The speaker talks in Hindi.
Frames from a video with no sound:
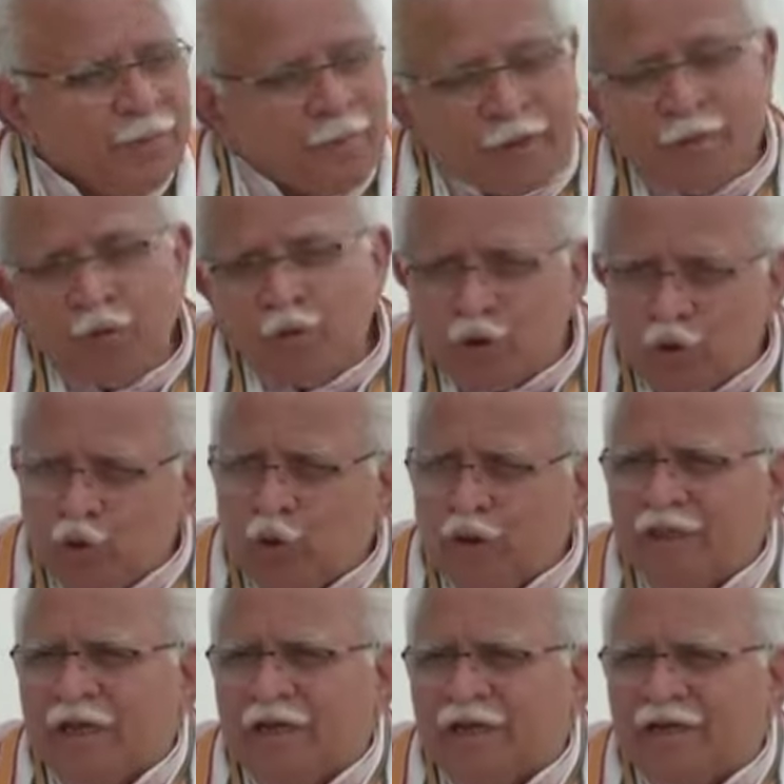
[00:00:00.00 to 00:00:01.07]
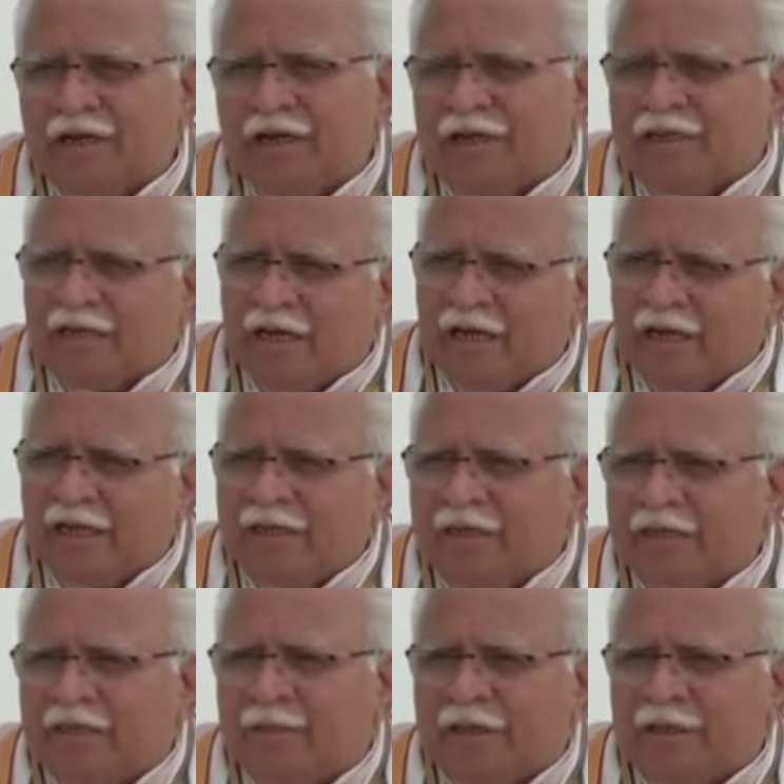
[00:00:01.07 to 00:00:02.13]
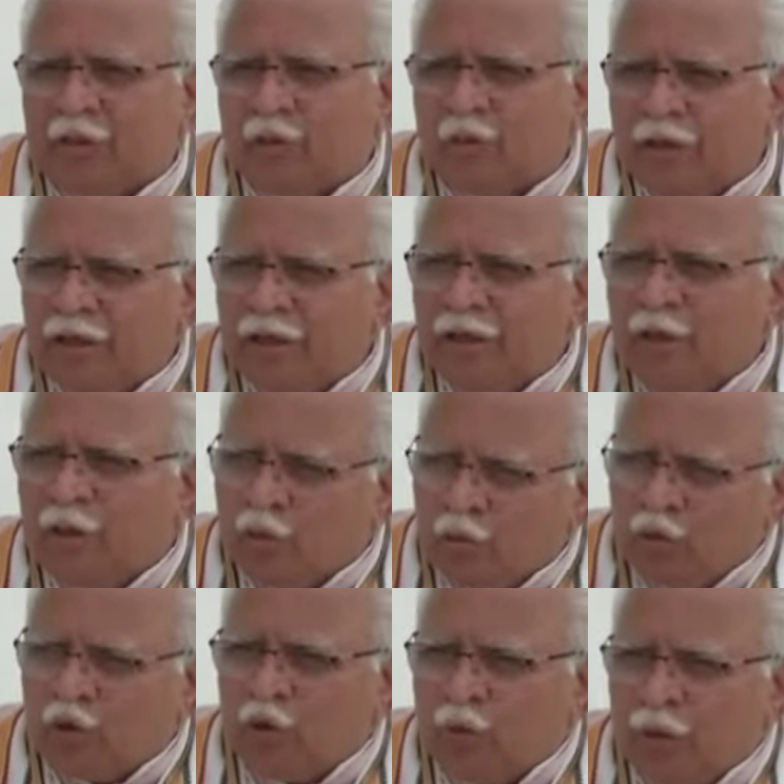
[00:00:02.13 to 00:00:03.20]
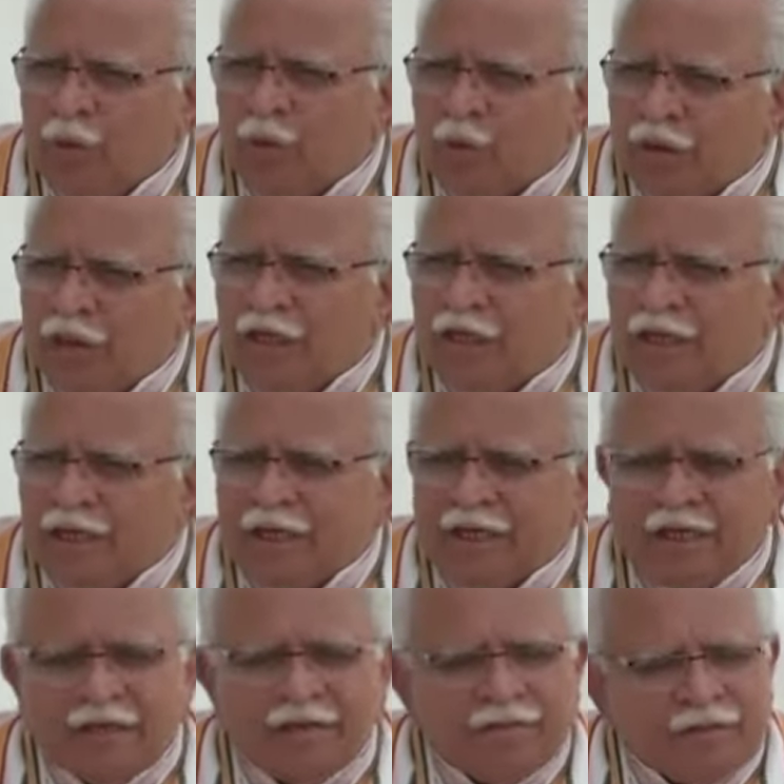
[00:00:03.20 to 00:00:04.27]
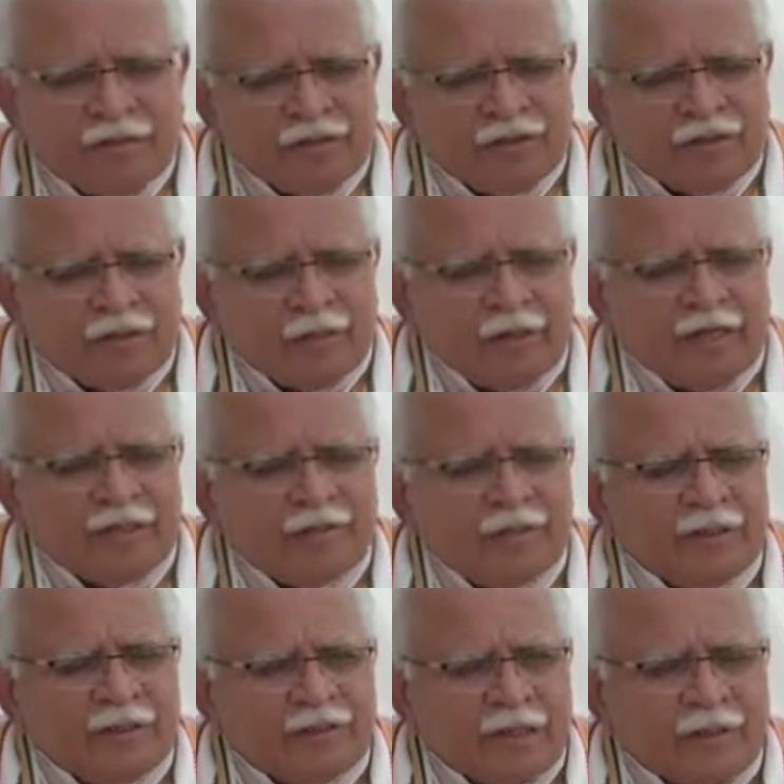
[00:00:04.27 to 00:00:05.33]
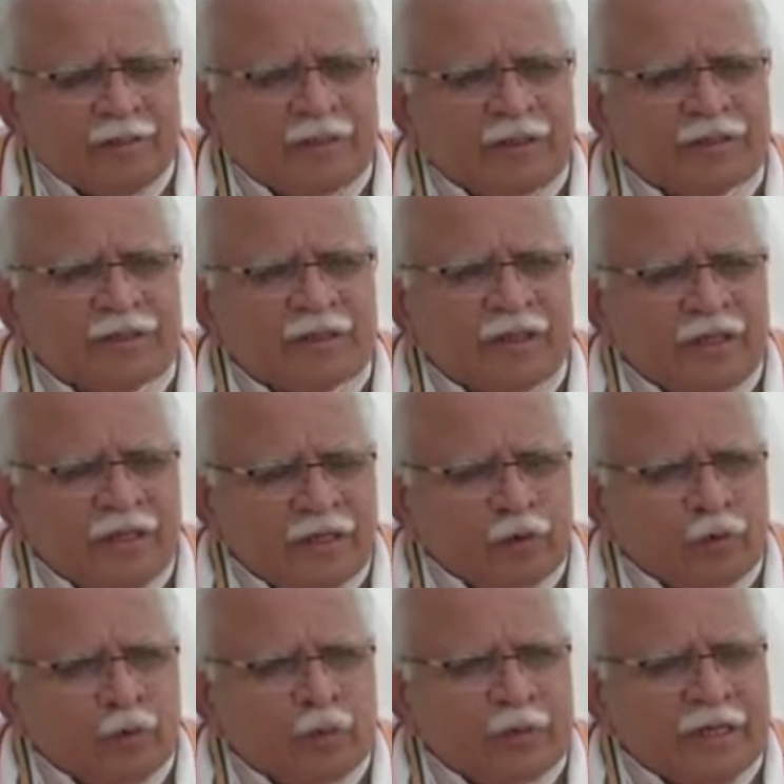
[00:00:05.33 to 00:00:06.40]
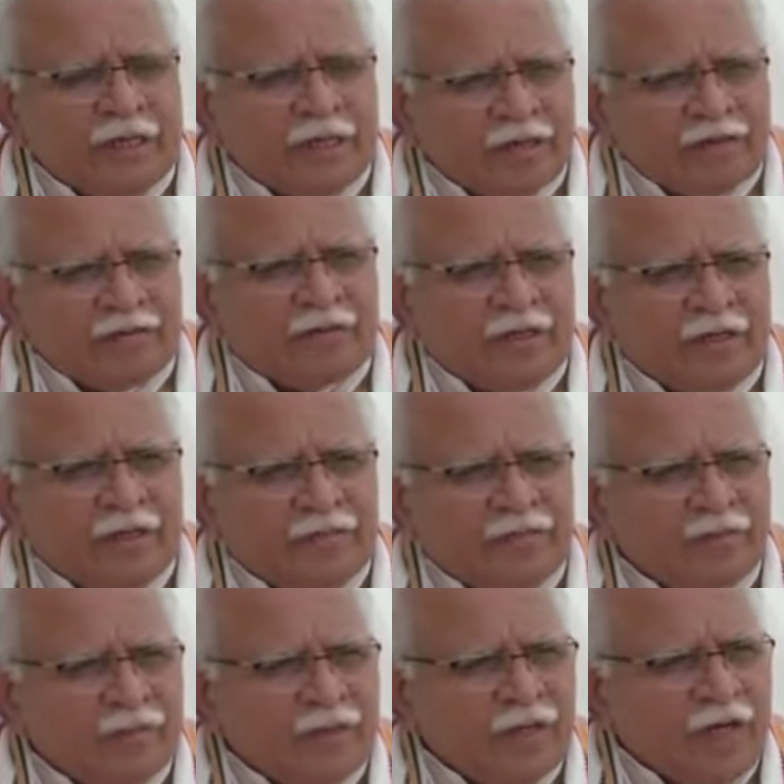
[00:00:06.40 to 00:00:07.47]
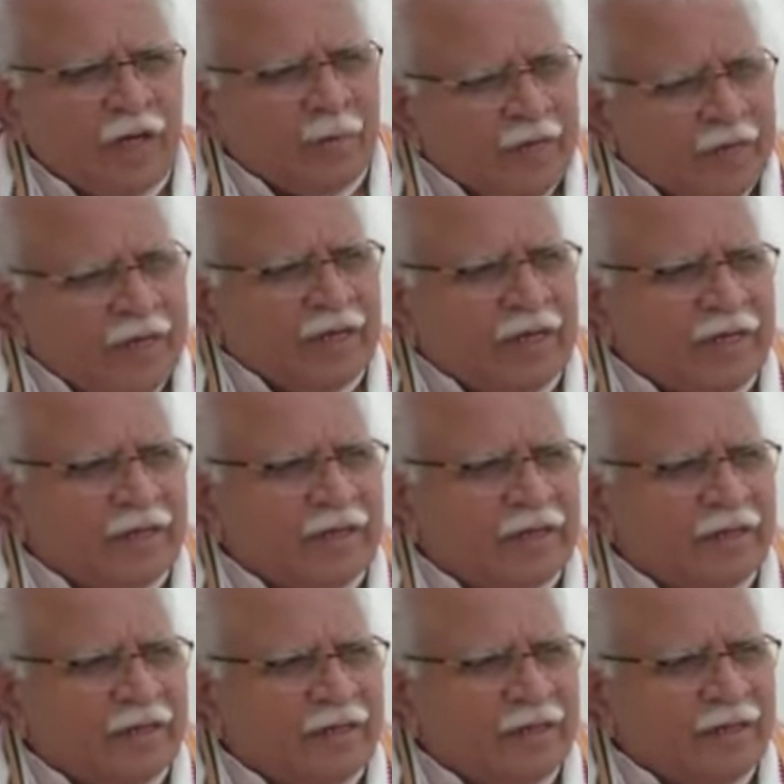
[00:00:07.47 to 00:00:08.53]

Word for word: फिर भी उन चीज़ों का ध्यान रखना है जहाँ कहीं ऐसी बातें होंगी उसको भी हमको ठीक करना है समाज में सामंजस्य एक रूपता एक रस्ता हम एक हैं